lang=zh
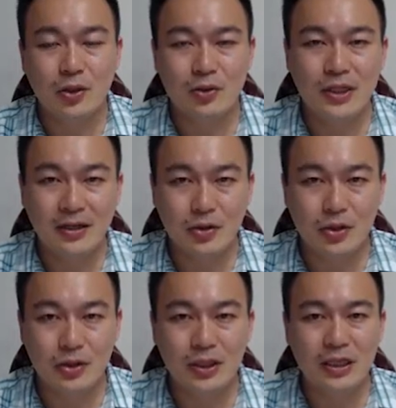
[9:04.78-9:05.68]
向
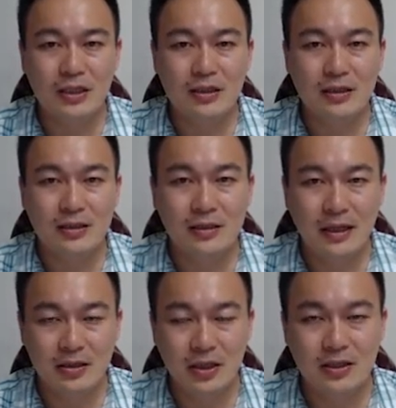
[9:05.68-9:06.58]
施力，它
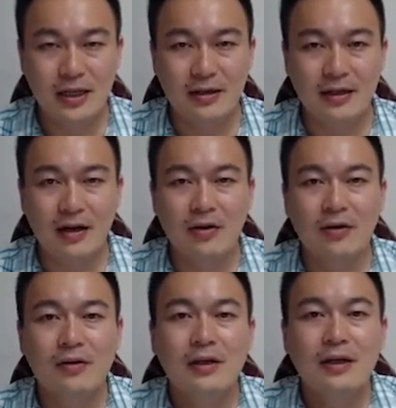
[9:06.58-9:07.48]
伸长，然
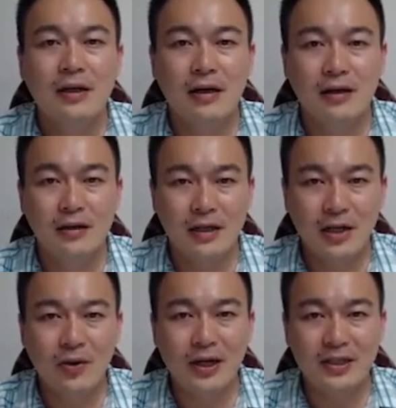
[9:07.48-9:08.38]
后呃，另
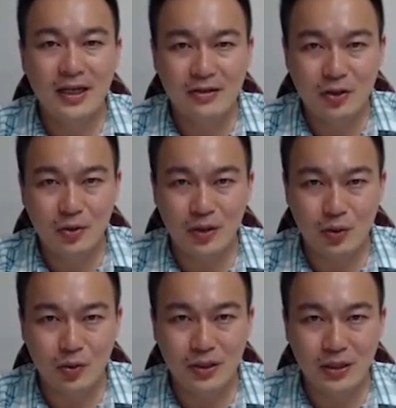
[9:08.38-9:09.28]
外一项就会
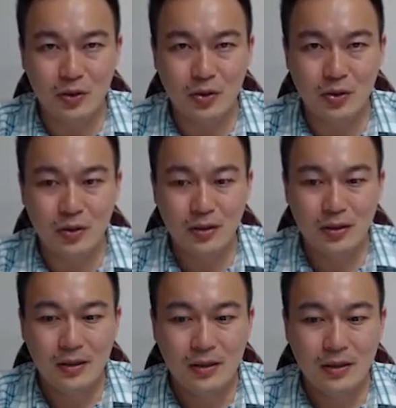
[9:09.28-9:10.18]
缩进去。
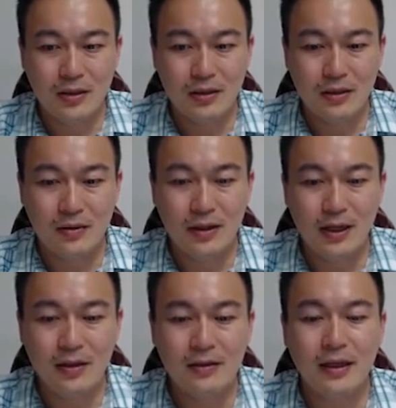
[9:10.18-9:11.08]

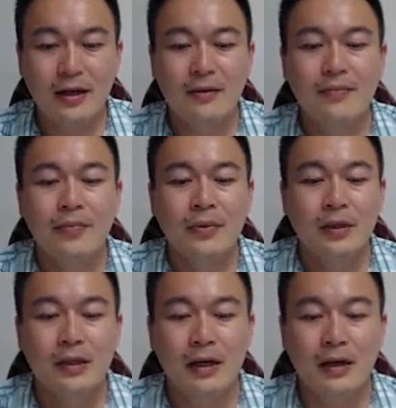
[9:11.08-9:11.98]
OK，那
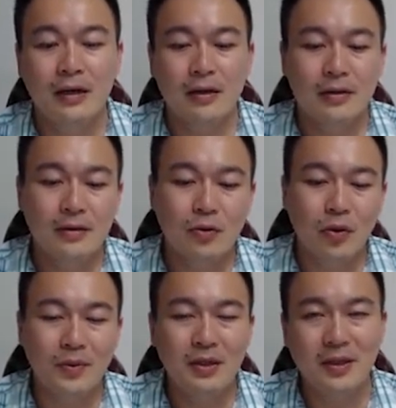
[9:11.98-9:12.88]
呃，我
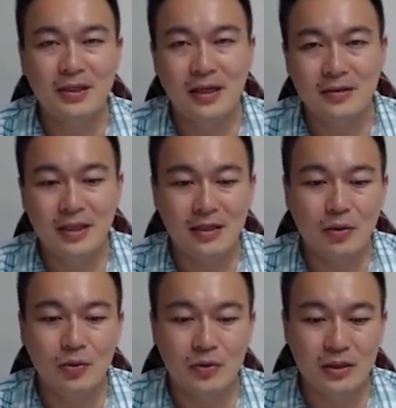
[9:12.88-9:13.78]
们一般常见的
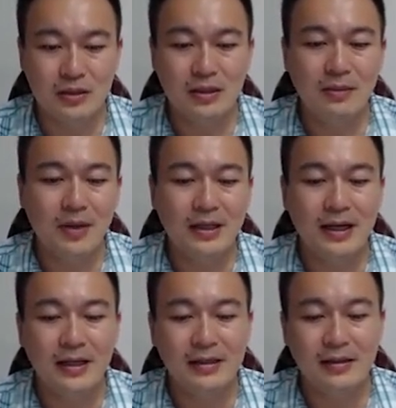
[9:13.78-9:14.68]
物质，一般
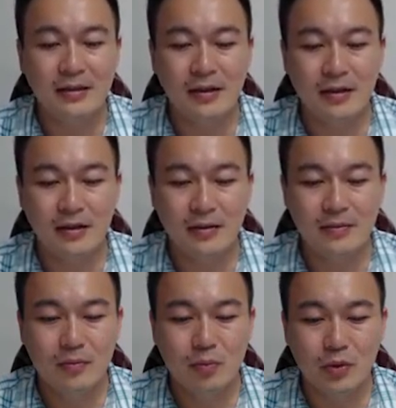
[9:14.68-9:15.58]
它的呃
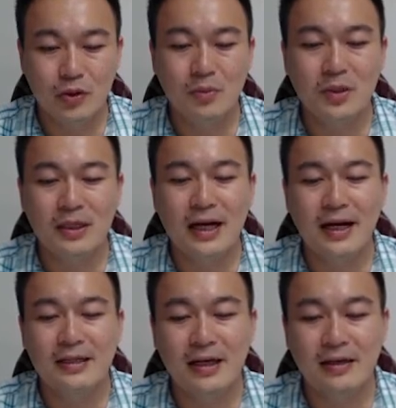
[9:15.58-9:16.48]
泊松比大
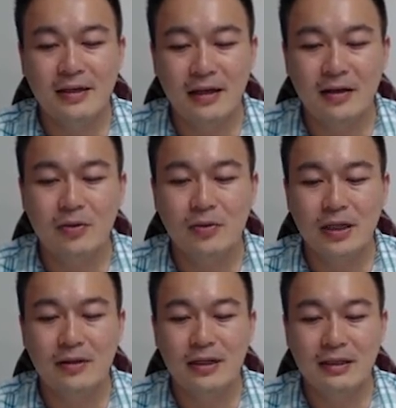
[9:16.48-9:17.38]
概在点二五
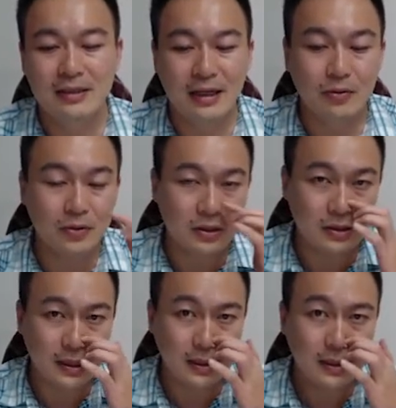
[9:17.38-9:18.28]
到点三五之间，